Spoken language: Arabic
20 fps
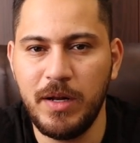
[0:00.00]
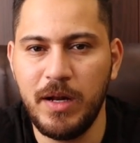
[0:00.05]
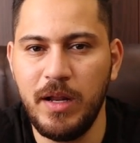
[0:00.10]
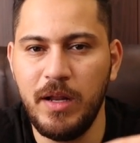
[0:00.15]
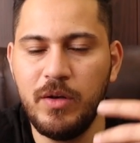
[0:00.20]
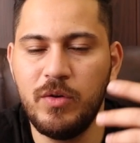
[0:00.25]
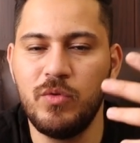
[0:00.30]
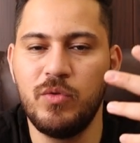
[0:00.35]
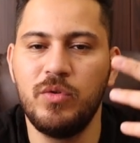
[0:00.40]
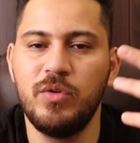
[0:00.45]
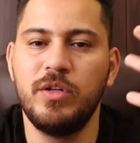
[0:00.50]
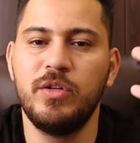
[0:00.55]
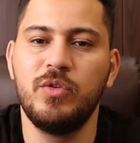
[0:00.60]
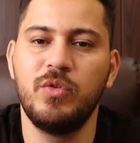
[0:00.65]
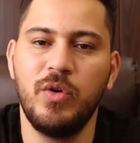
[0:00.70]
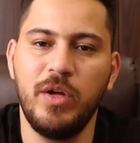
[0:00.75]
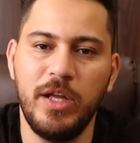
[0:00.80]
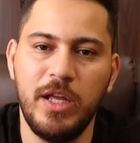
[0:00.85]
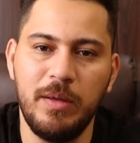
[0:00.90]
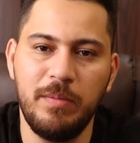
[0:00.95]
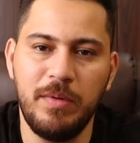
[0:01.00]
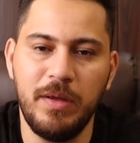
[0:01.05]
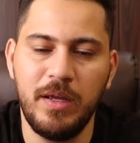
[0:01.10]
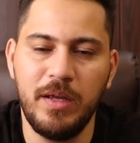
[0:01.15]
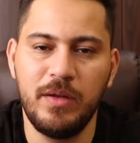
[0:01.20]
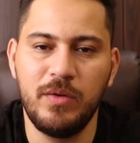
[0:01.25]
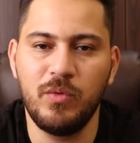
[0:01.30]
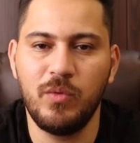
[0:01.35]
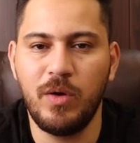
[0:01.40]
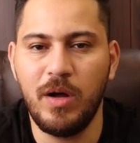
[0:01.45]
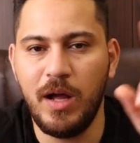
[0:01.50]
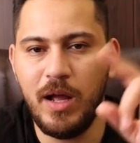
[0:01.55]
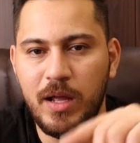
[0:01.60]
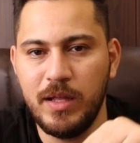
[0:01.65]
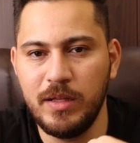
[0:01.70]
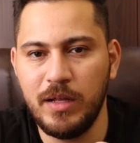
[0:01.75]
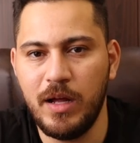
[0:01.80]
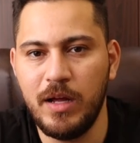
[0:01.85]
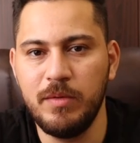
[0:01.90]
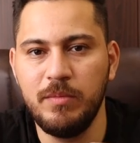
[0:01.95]
راح نقول انه عيبين
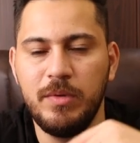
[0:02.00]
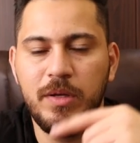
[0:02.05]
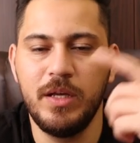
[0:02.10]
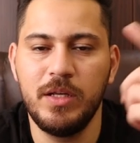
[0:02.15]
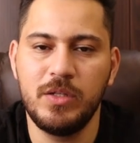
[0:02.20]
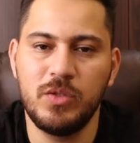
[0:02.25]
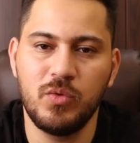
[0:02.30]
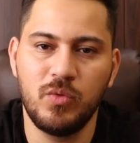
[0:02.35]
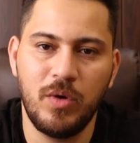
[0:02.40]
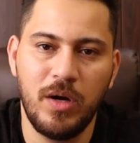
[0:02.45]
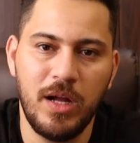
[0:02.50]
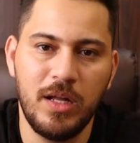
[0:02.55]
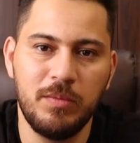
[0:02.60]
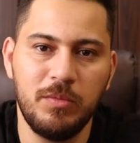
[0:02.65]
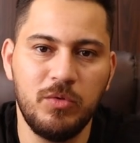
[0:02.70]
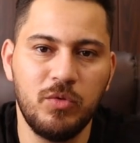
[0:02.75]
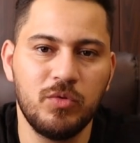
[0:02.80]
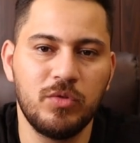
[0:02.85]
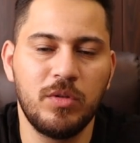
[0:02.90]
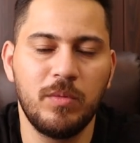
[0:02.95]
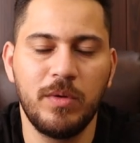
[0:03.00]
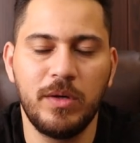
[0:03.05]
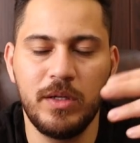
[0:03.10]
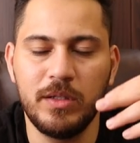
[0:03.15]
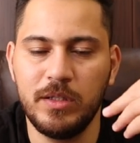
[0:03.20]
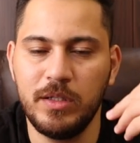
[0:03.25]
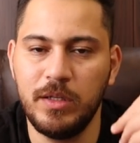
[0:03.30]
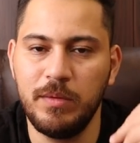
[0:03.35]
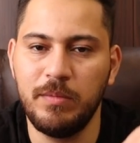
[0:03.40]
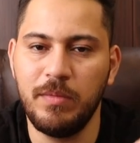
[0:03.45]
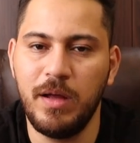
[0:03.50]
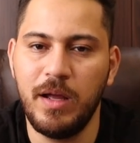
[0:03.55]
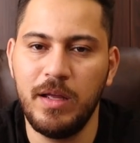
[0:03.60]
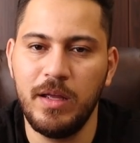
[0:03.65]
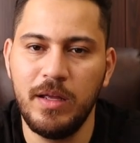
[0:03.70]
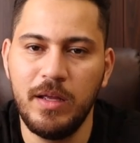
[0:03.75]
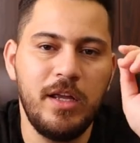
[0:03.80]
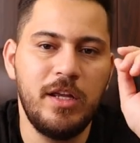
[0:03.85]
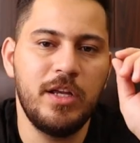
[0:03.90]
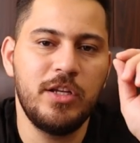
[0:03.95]
واحد اي بي اس وواحد بدون طبقه
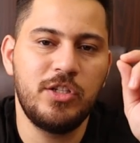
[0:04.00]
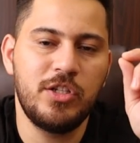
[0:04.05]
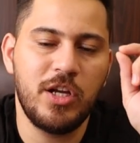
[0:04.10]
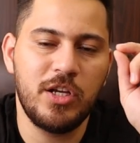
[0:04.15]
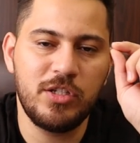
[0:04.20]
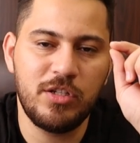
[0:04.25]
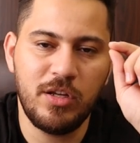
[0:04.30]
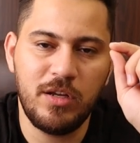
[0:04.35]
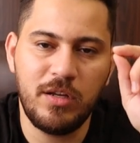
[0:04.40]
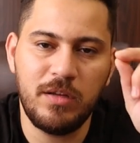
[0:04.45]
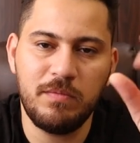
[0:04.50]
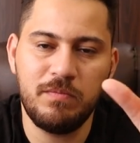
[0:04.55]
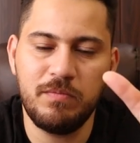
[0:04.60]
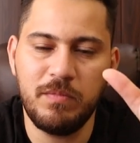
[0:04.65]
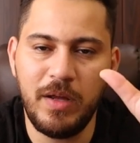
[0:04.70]
حمايه هي الشاشه